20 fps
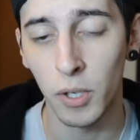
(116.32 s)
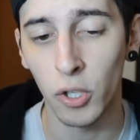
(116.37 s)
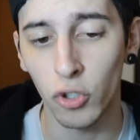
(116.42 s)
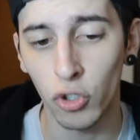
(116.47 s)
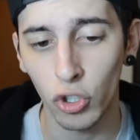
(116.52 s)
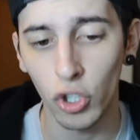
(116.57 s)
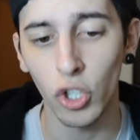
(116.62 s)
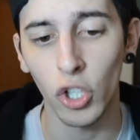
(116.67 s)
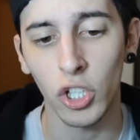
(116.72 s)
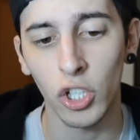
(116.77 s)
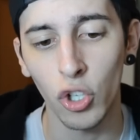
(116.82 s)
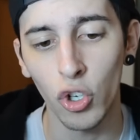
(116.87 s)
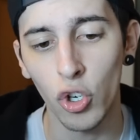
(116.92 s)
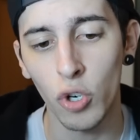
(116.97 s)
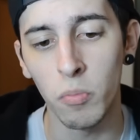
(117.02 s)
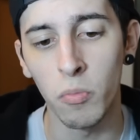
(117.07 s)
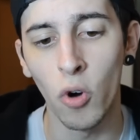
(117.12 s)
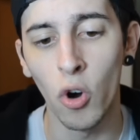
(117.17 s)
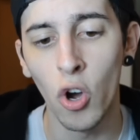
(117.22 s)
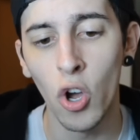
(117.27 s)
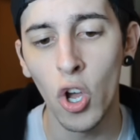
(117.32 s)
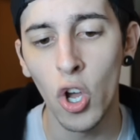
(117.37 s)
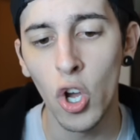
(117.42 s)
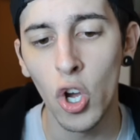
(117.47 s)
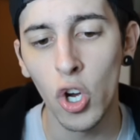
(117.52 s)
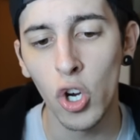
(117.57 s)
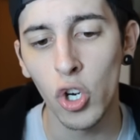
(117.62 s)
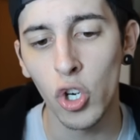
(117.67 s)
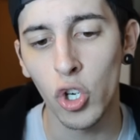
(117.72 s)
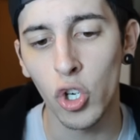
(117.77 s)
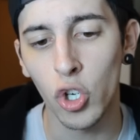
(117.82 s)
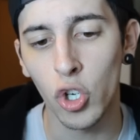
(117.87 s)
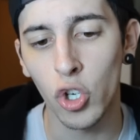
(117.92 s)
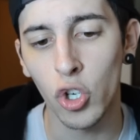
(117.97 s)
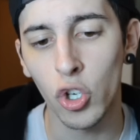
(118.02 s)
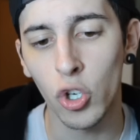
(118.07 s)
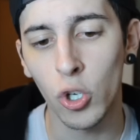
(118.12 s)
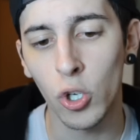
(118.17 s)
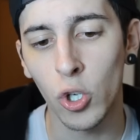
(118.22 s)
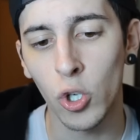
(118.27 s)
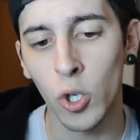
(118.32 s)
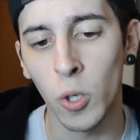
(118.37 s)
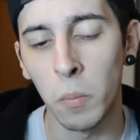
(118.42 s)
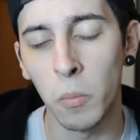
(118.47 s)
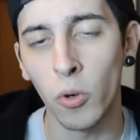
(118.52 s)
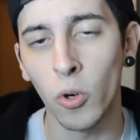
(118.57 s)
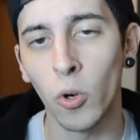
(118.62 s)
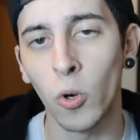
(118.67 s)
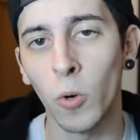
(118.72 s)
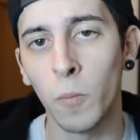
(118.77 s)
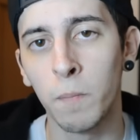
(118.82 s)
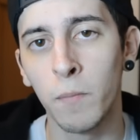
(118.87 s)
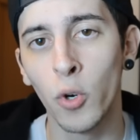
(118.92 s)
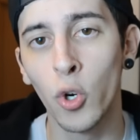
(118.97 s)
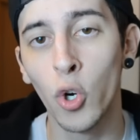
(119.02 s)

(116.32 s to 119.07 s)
pero yo quiero hacerlo como como